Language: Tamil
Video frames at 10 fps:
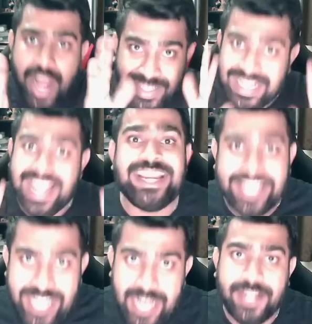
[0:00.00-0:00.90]
டாக்டர்
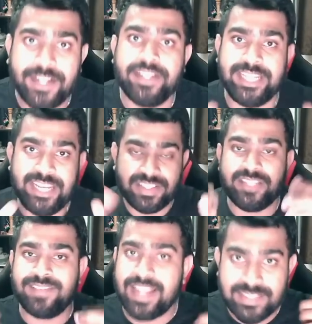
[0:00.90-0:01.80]
ஆயிட்டினா நீ
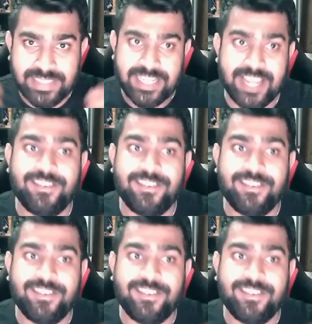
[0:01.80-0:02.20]
வந்து வெள்ள சட்டை